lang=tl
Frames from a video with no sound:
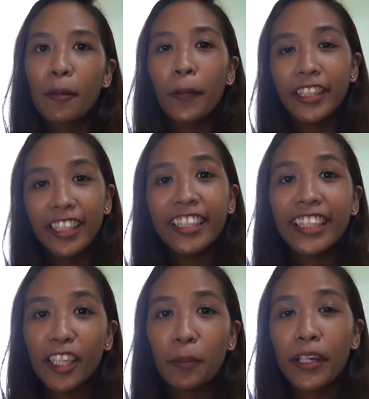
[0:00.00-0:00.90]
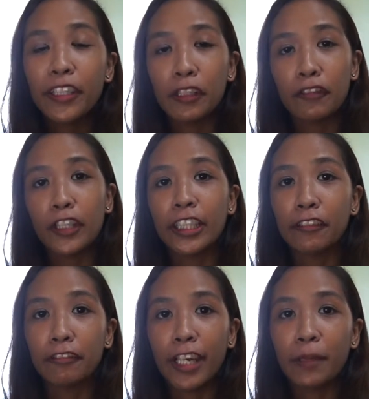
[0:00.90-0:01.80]
Pwede rin kayo mag-refer
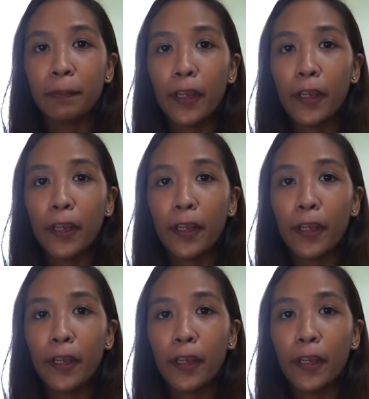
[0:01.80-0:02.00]
ng friend,